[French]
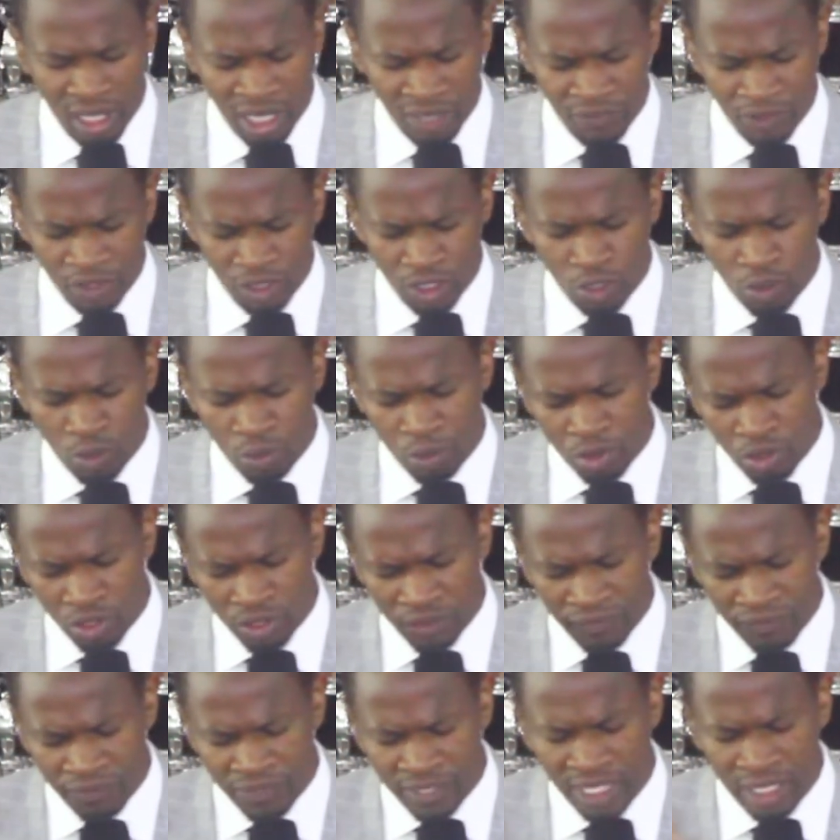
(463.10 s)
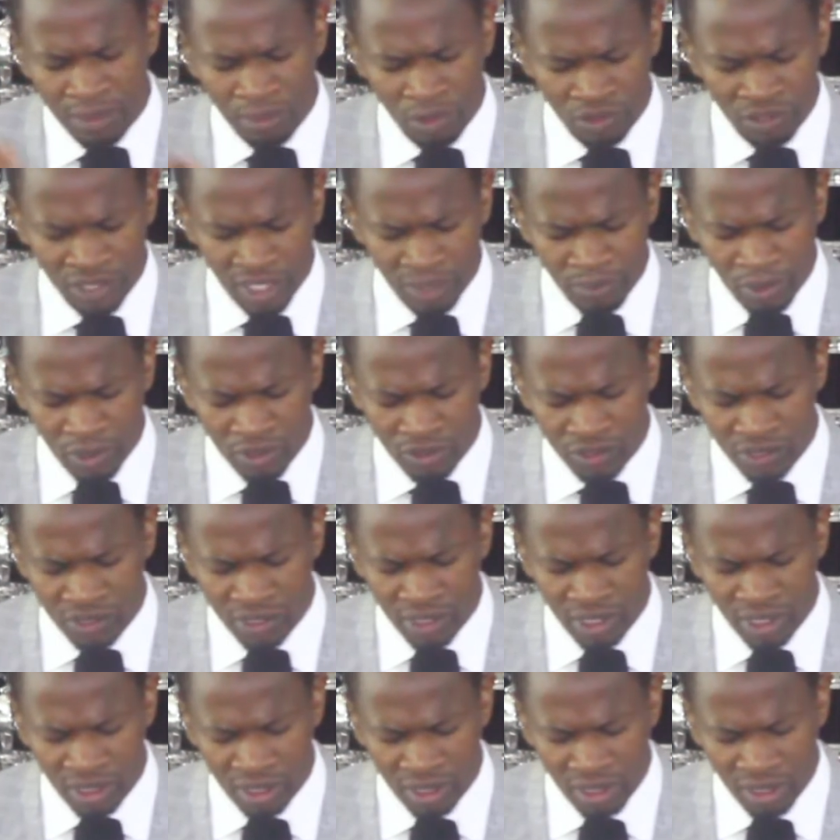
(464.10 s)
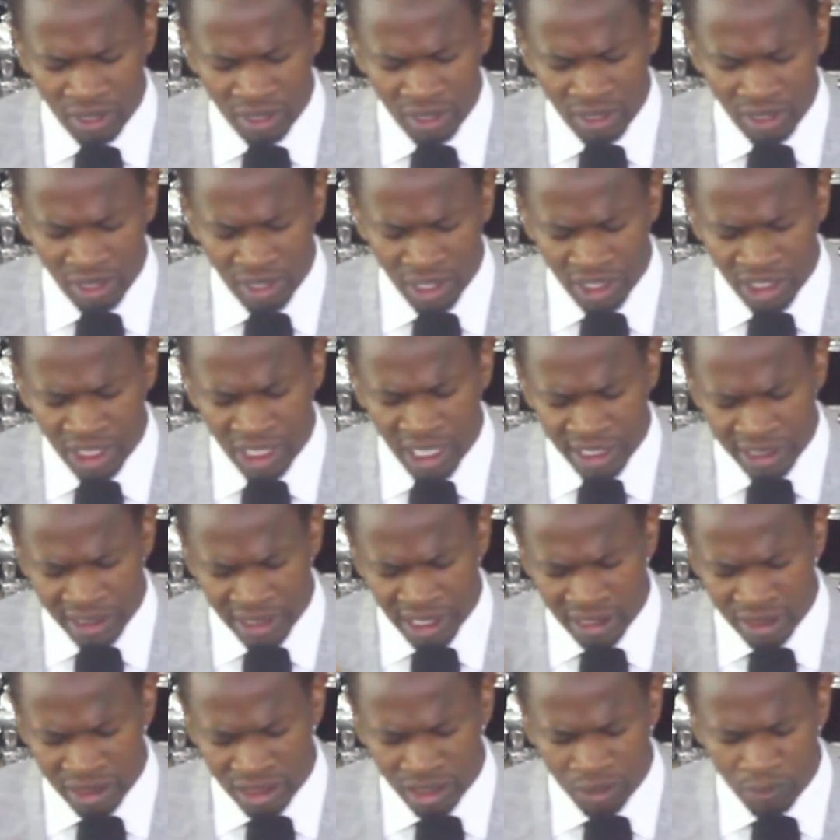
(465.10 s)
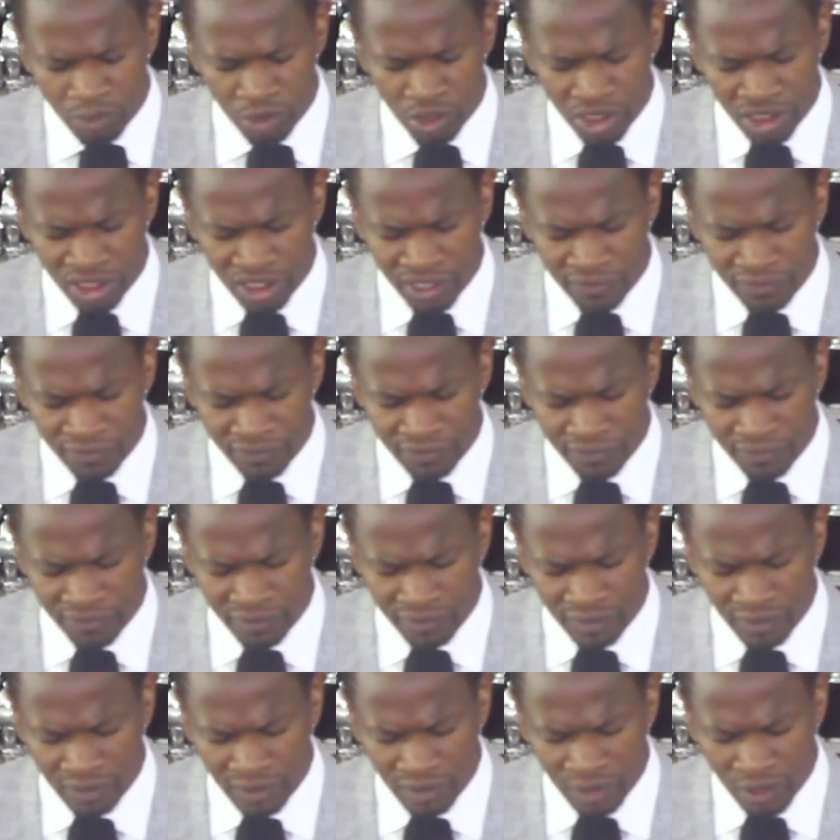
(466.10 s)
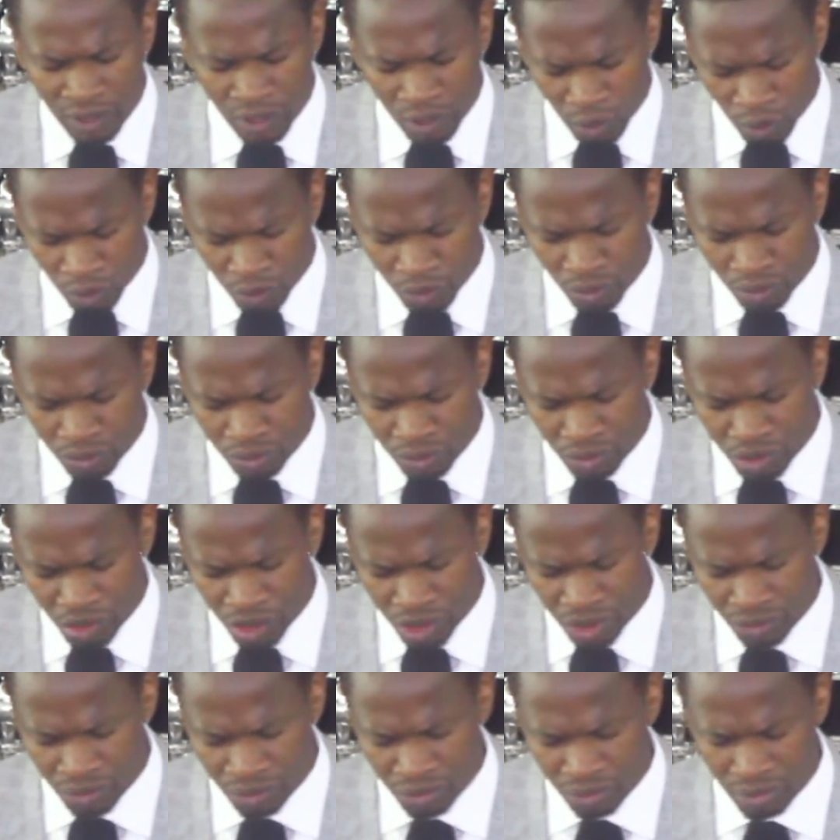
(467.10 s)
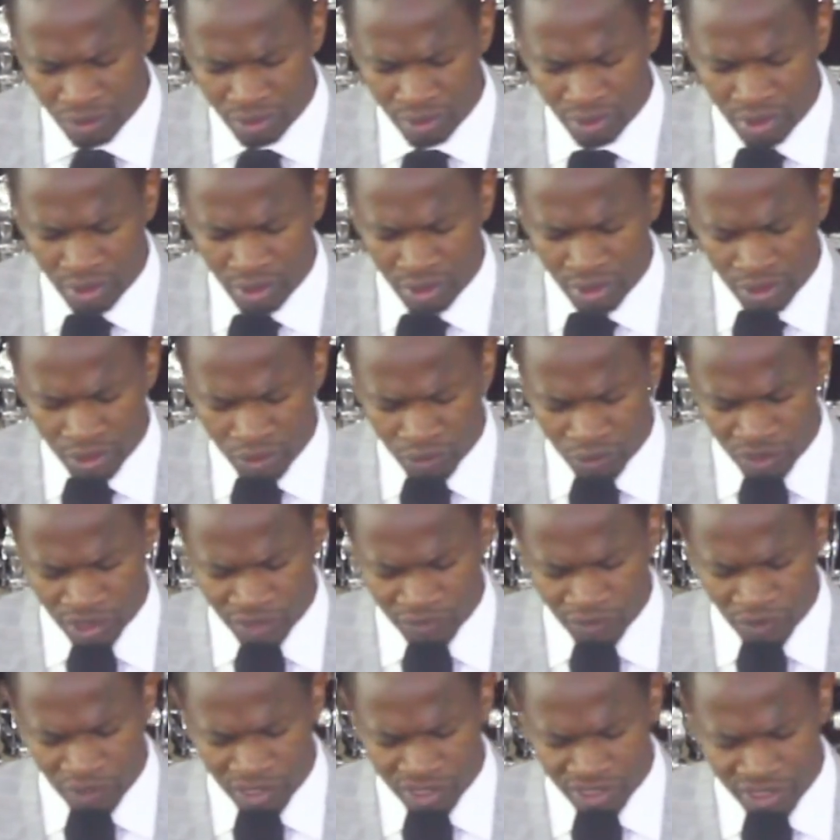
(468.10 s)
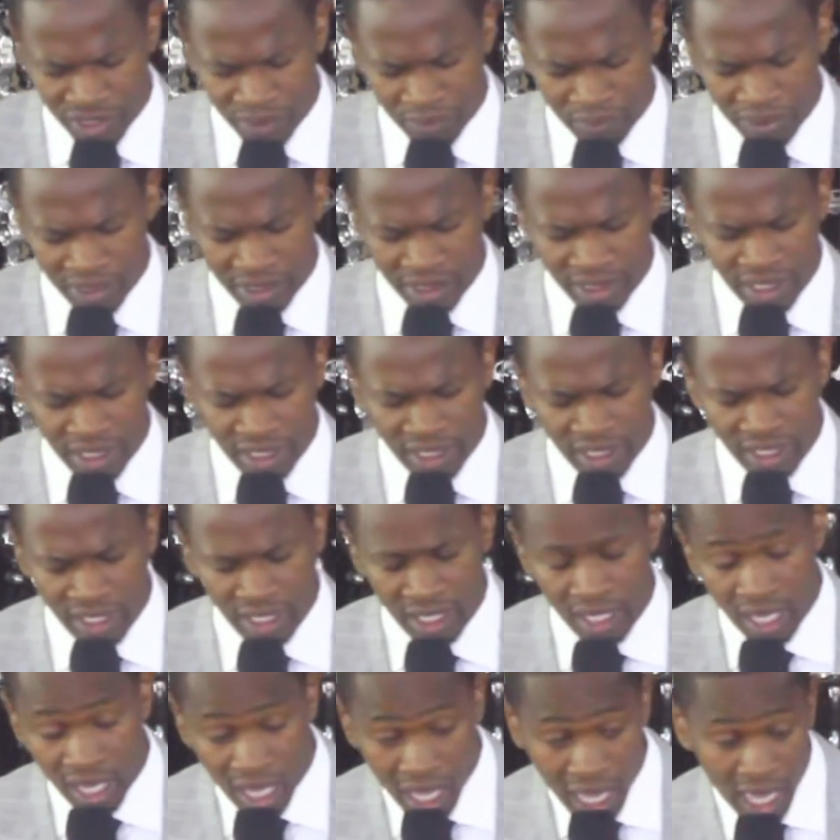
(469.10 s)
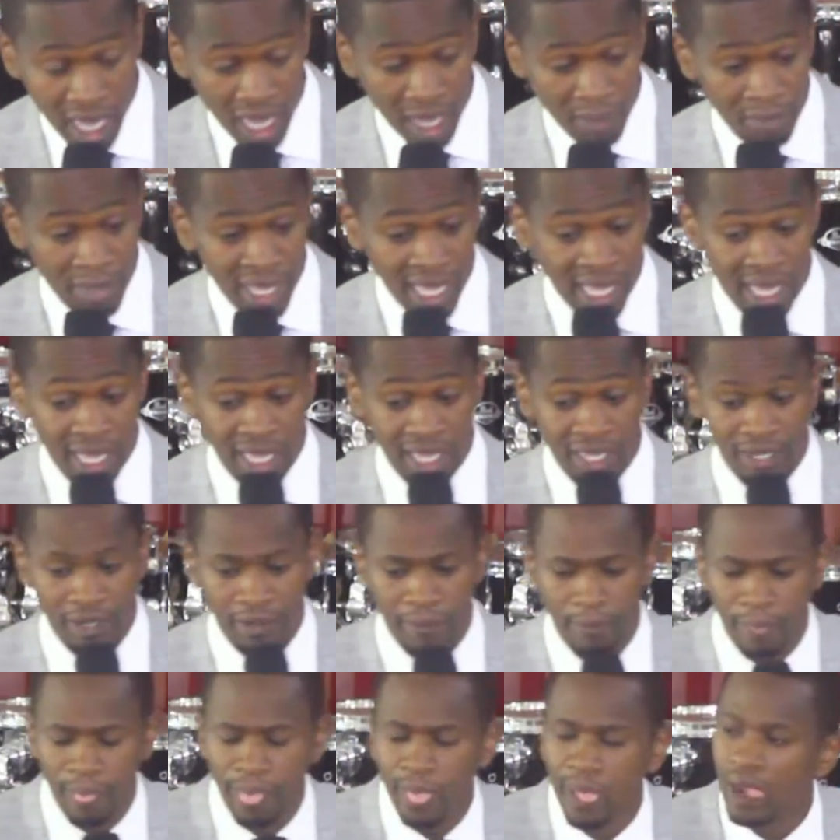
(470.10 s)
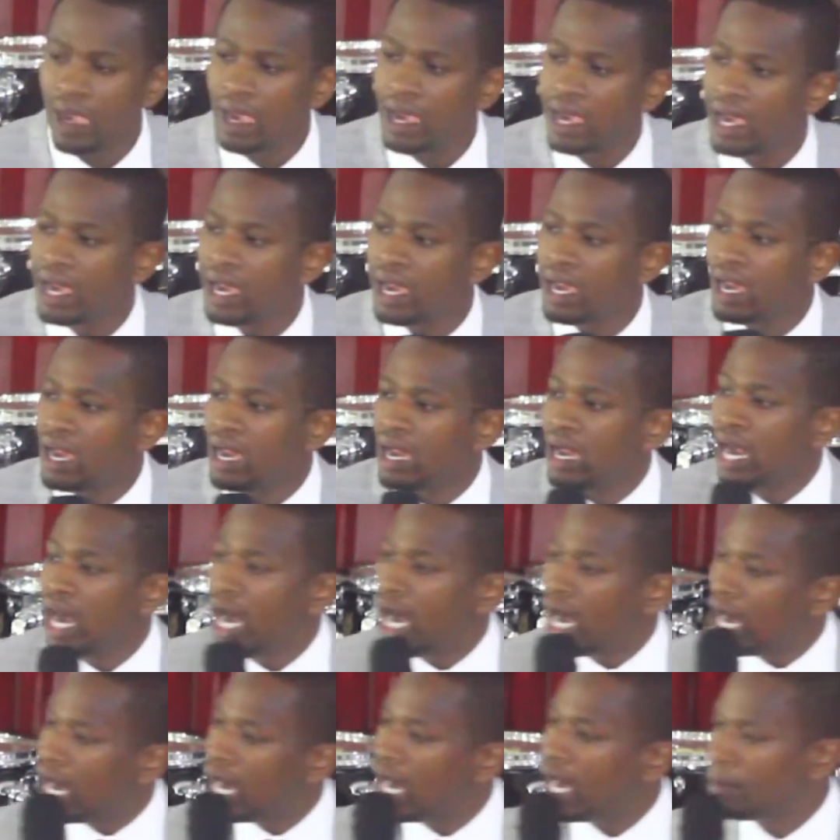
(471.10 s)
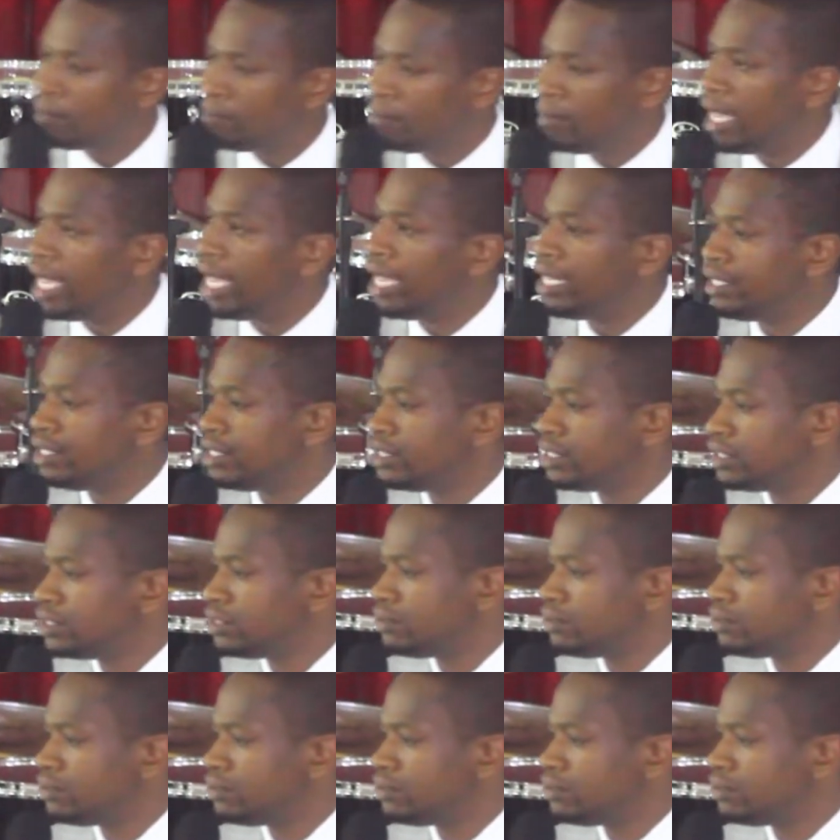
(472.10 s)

afin qu'il communique fidèlement ta pensée et qu'il atteigne tes objectifs. Au nom de Jésus, nous avons ainsi prié. Amen. Amen.